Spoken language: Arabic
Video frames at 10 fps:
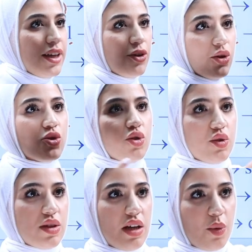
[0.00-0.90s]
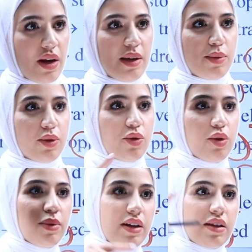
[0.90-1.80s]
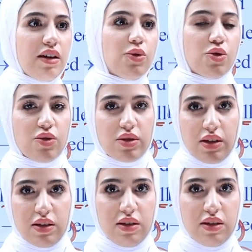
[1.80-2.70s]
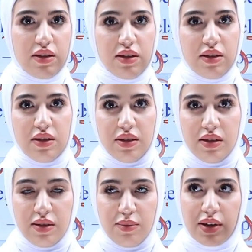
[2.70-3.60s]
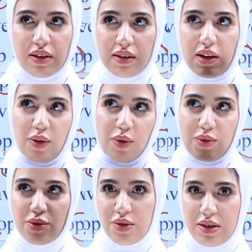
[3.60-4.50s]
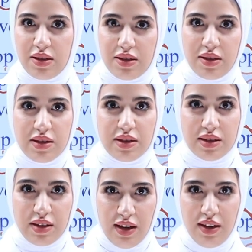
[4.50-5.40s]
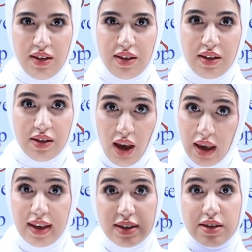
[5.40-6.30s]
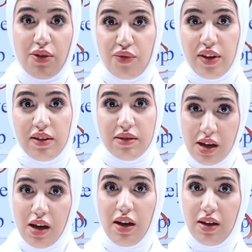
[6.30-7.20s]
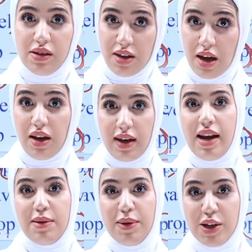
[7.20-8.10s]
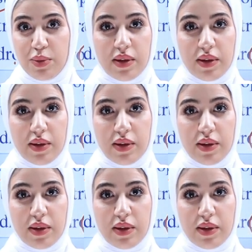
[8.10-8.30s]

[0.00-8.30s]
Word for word: اللي هي أخت جوزها ولا هي بتكون مرت أخو جوزها مرت أخو جوزها صح؟ ها هي السلفة صح صح كلامي ليش